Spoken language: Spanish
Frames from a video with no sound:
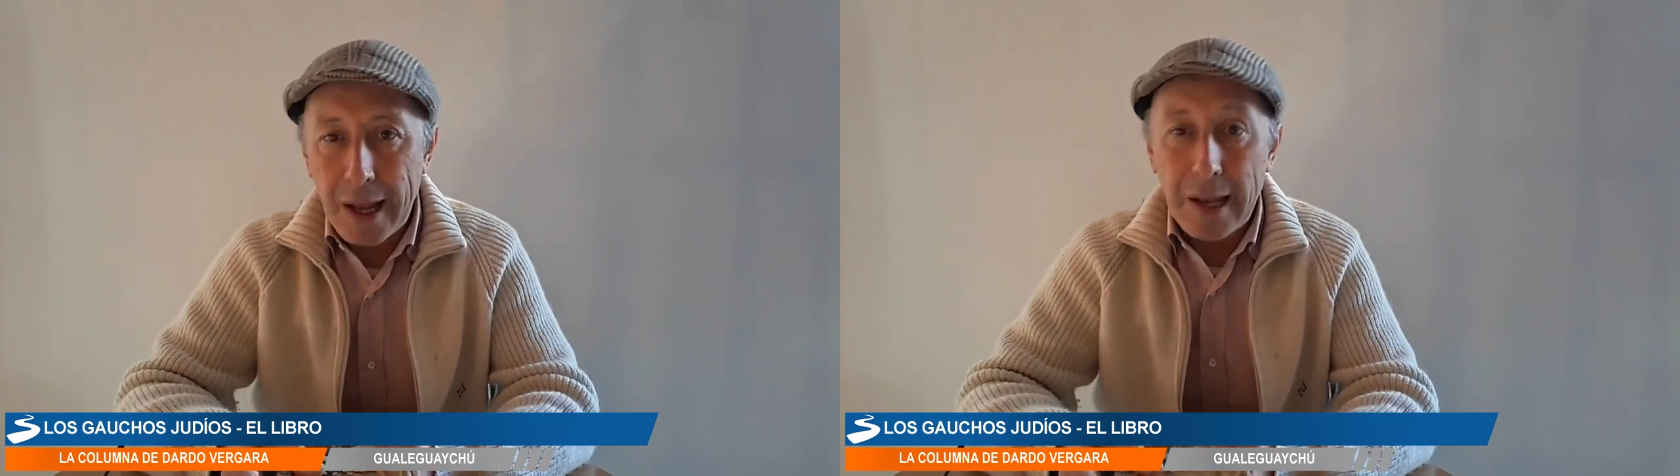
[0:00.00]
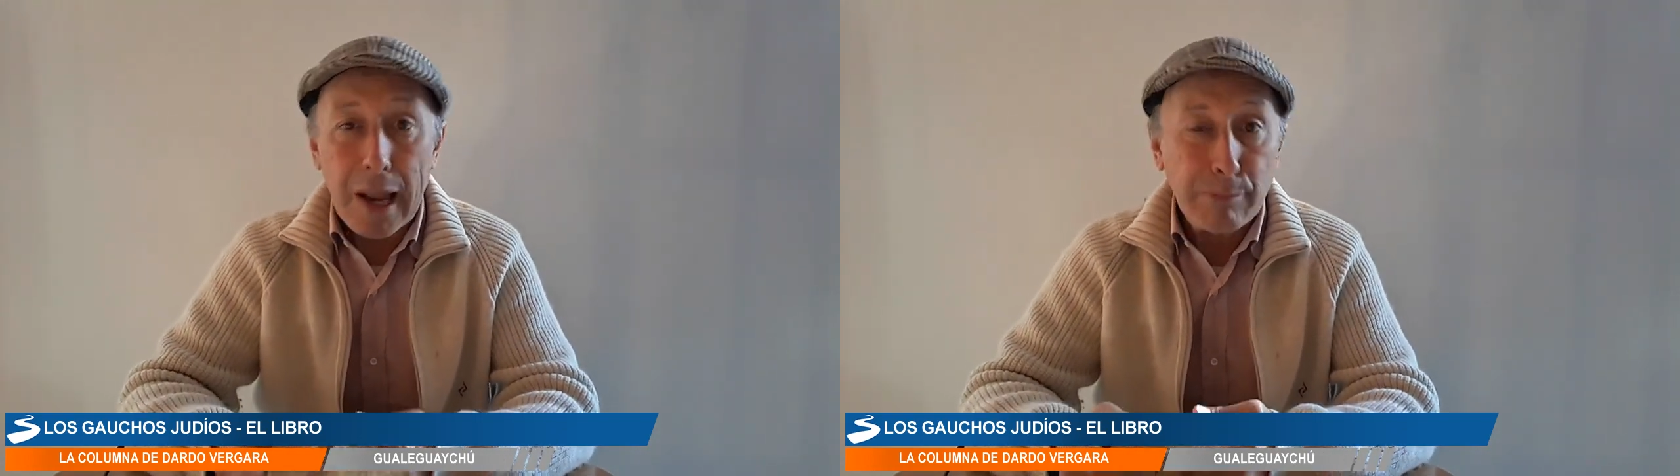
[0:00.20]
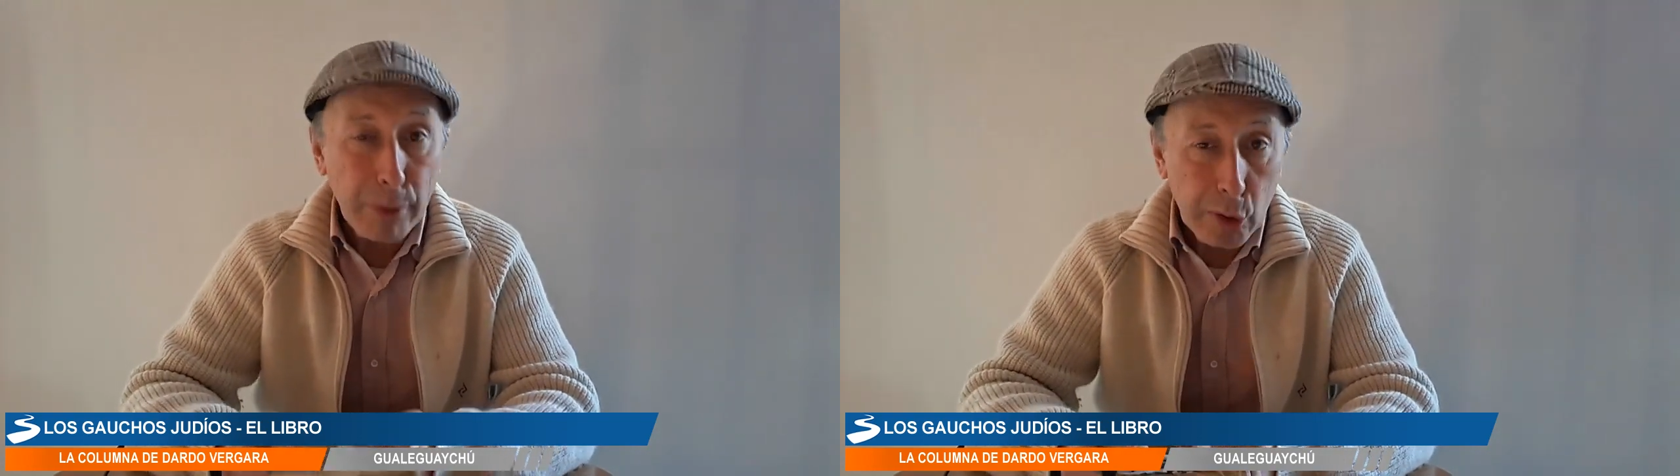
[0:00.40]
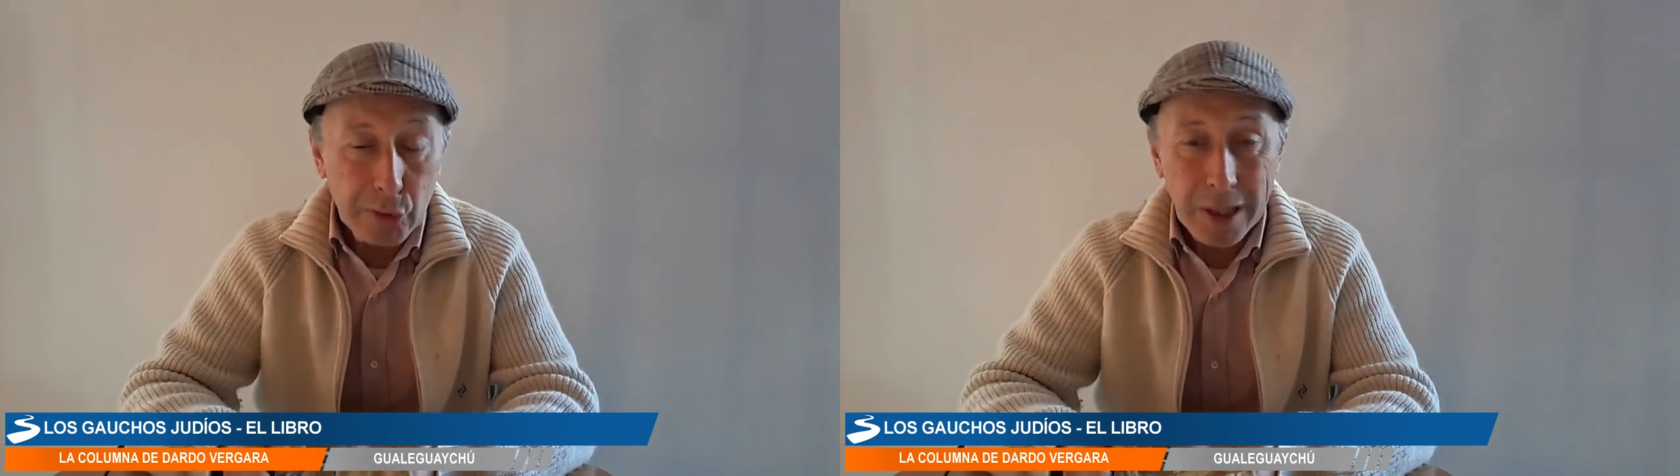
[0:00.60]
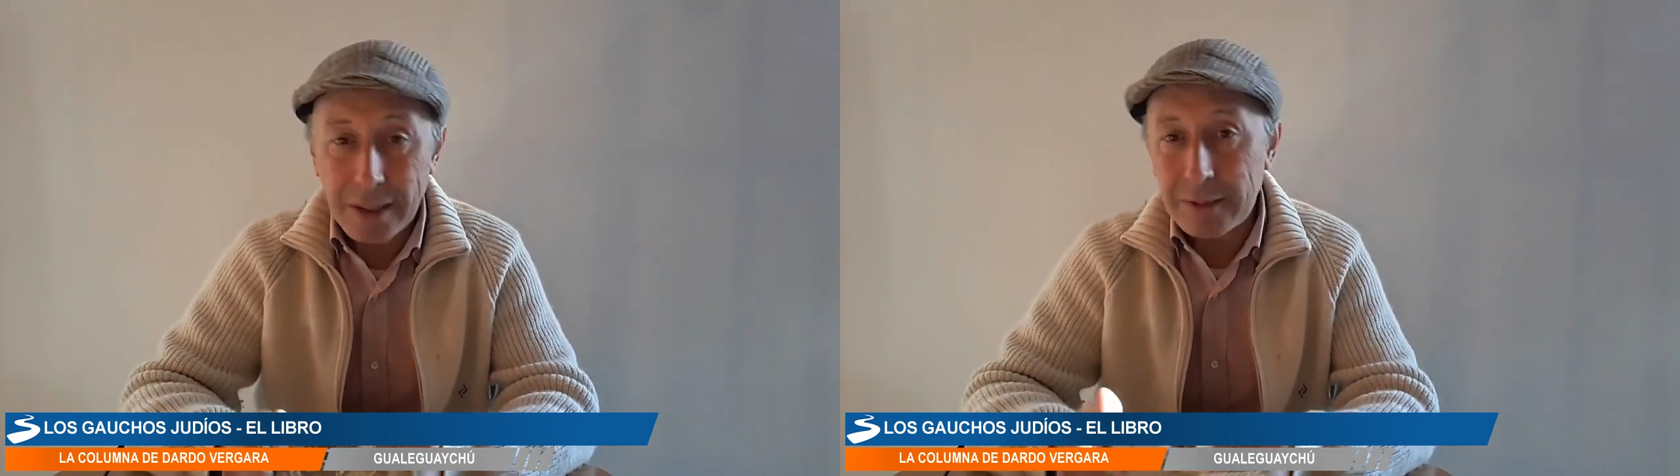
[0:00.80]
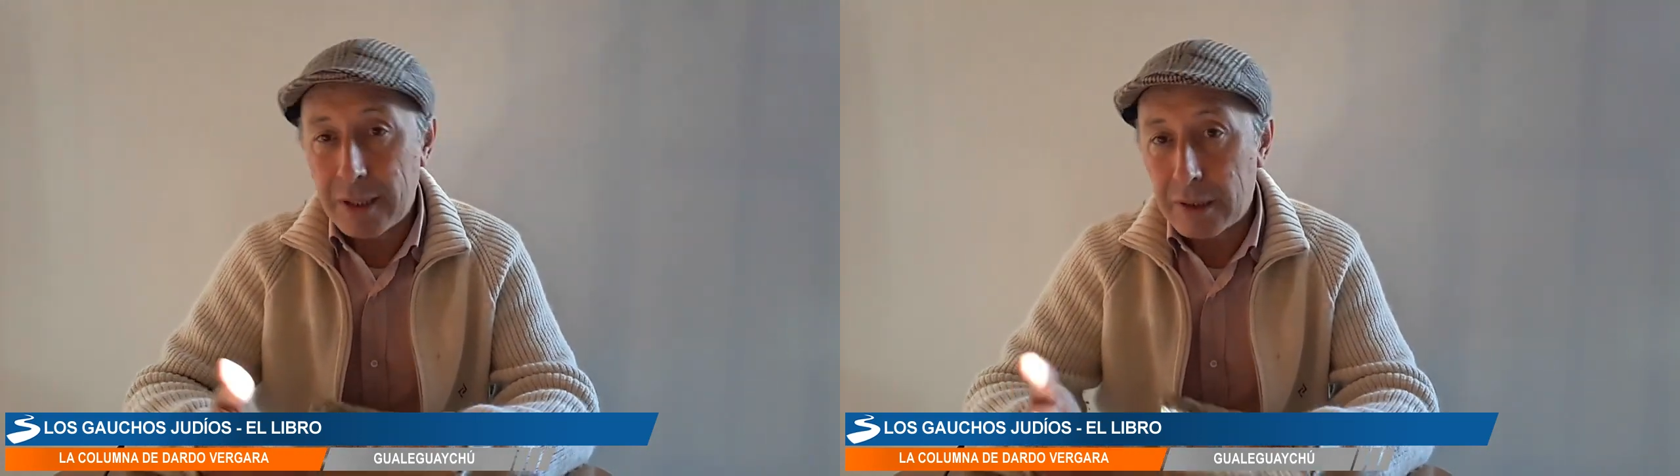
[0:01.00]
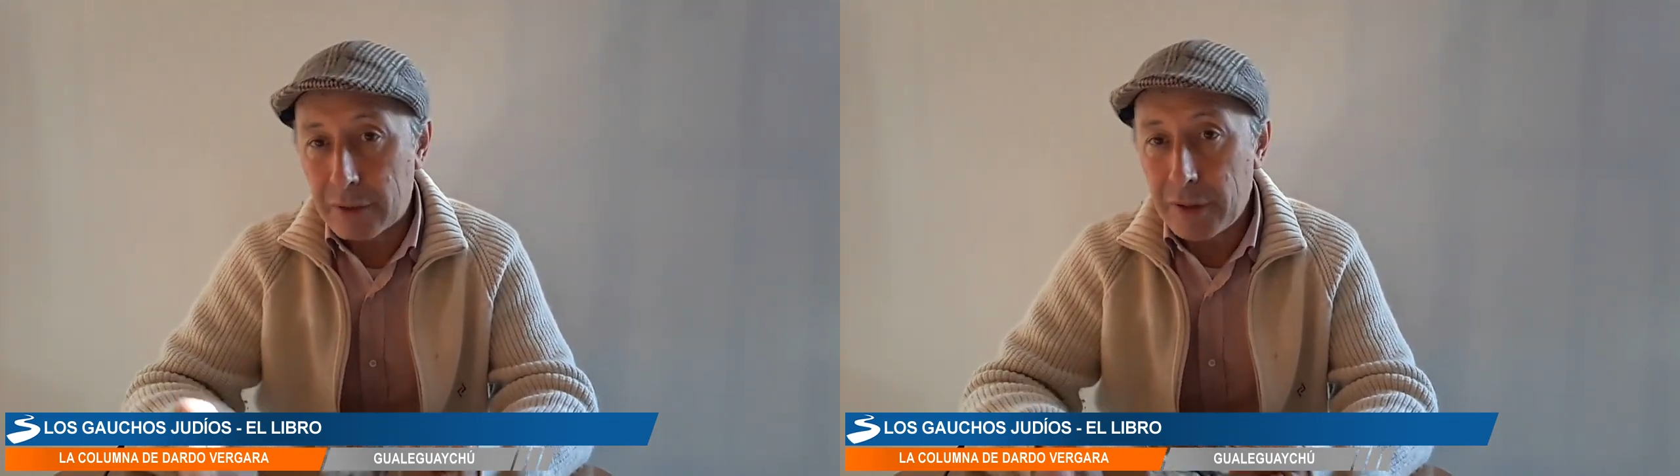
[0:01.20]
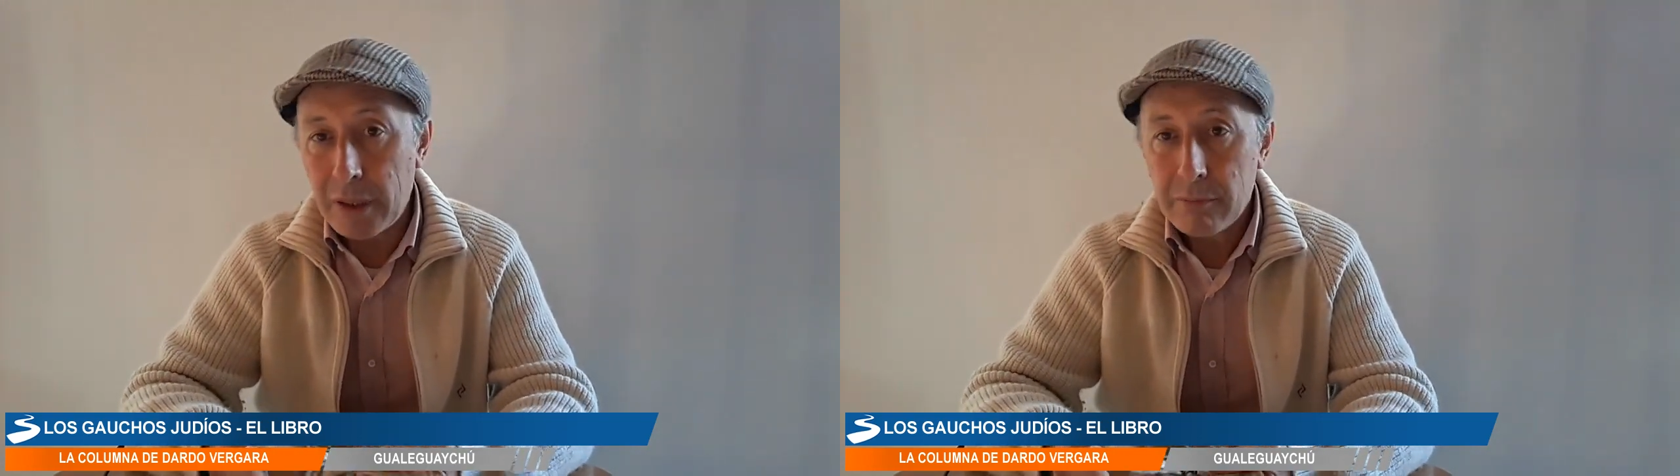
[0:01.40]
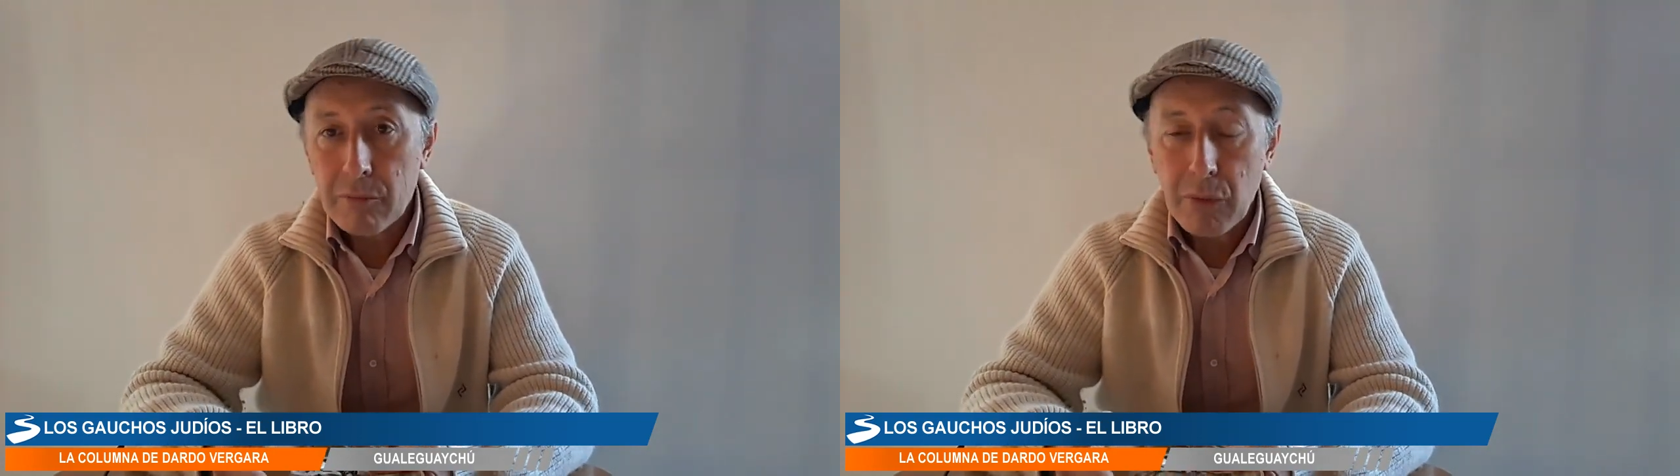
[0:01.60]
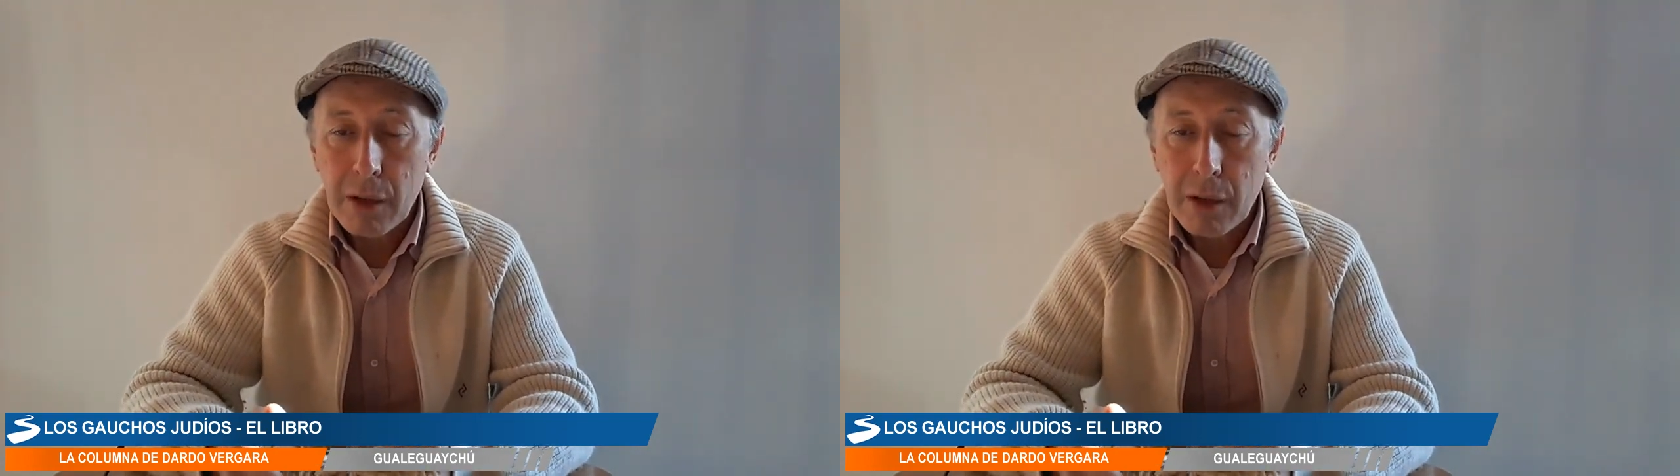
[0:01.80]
la prosa en Santa Fe,